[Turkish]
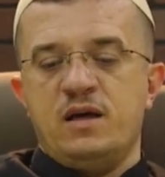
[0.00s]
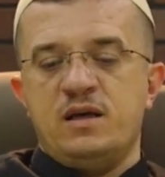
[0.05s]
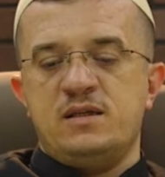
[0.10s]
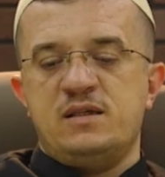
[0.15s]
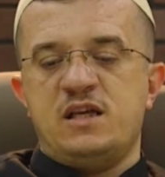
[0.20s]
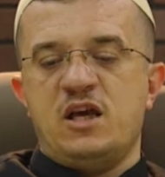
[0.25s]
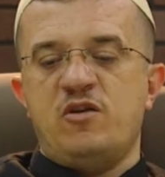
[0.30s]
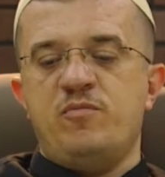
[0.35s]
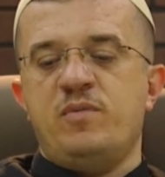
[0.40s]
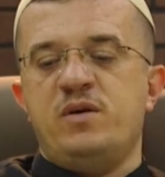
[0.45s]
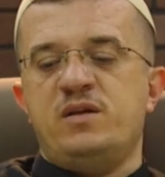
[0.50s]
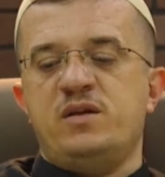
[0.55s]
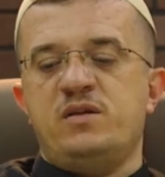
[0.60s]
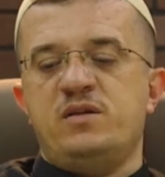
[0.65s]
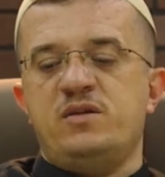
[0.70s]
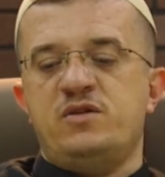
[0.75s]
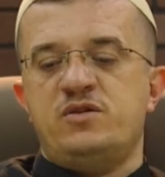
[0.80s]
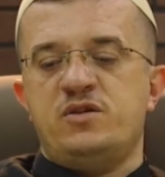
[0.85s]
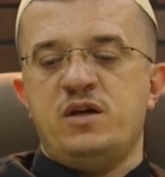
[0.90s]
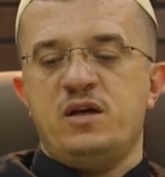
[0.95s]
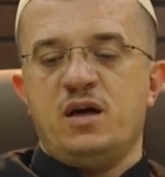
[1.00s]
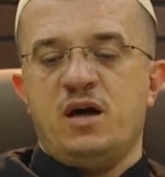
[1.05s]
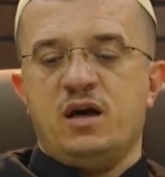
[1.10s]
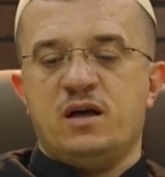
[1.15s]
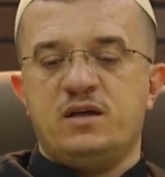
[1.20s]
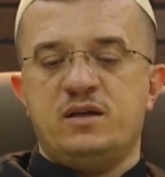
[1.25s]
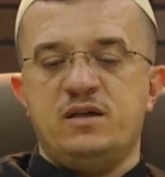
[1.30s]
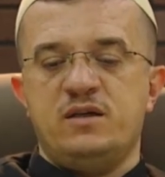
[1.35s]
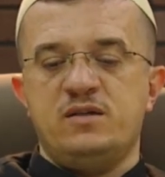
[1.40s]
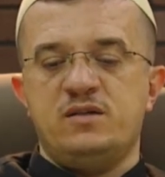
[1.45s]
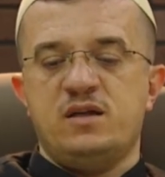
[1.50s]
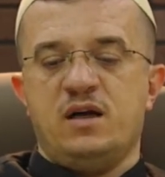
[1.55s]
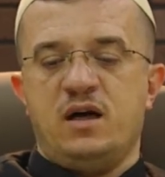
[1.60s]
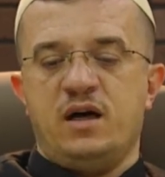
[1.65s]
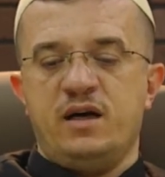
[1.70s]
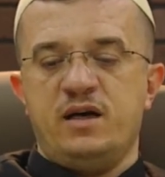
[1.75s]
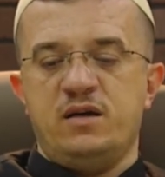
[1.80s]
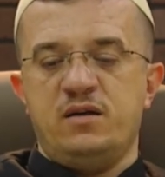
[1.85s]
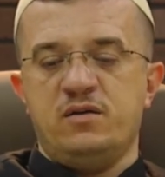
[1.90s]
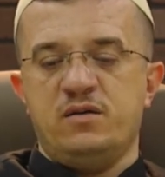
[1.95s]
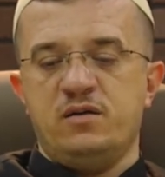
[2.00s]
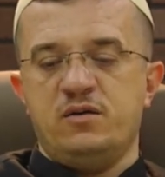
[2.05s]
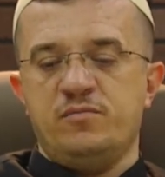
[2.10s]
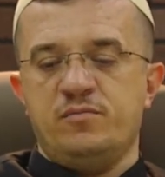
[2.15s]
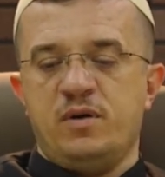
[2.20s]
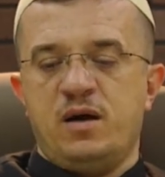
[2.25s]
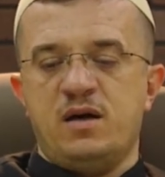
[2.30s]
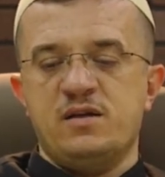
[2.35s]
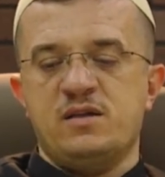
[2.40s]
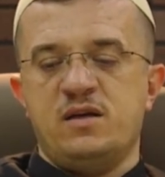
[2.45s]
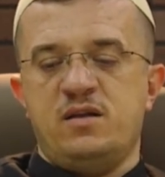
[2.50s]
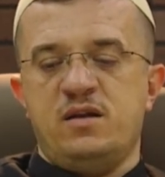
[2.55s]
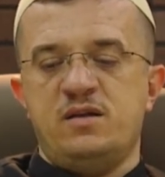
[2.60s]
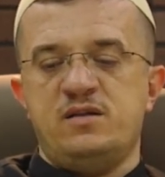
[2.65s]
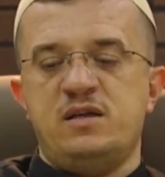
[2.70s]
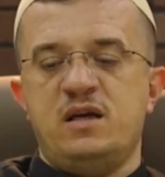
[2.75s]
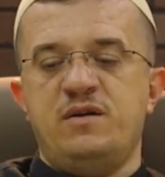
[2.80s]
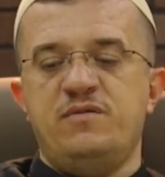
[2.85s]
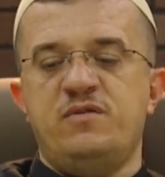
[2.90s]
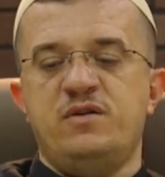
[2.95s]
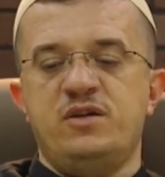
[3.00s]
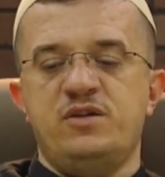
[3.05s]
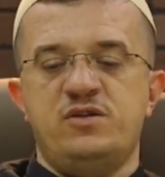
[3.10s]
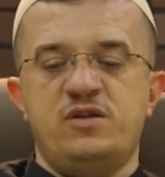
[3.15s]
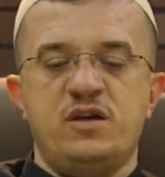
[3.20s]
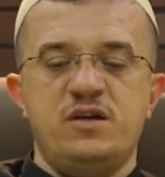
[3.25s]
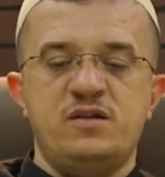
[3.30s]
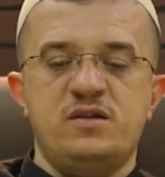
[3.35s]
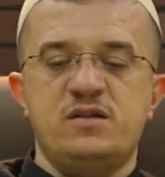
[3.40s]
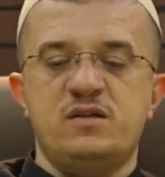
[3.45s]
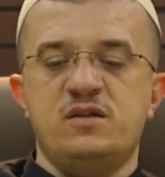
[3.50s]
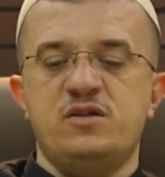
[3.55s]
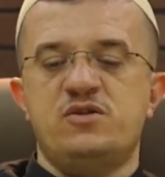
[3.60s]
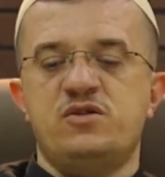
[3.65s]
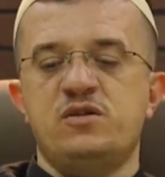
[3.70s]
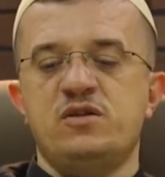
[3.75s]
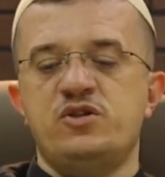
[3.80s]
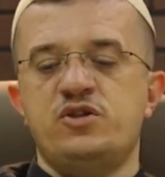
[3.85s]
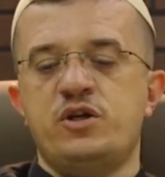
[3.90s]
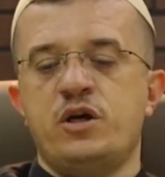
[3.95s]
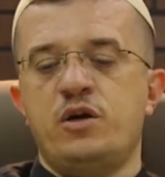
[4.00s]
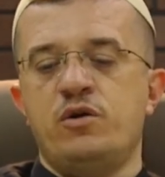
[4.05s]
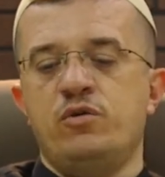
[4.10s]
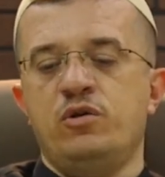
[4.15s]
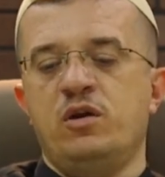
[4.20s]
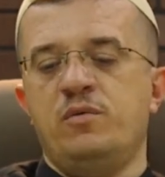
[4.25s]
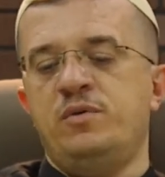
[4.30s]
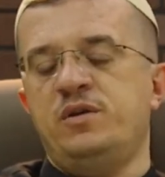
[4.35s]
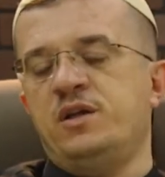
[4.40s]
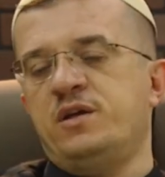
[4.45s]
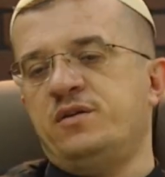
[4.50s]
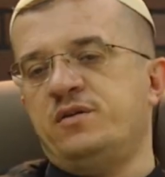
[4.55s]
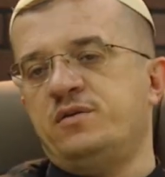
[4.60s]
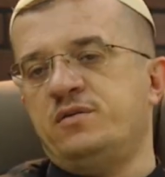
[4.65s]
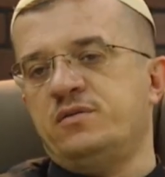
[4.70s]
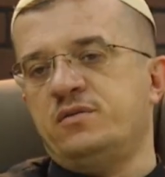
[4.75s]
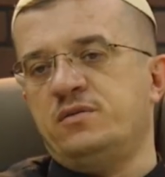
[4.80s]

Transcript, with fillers: Sevmediğiniz şey hakkınızda hayırlıdır. Bazen de sevdiğiniz şey sizin için şer olabilir.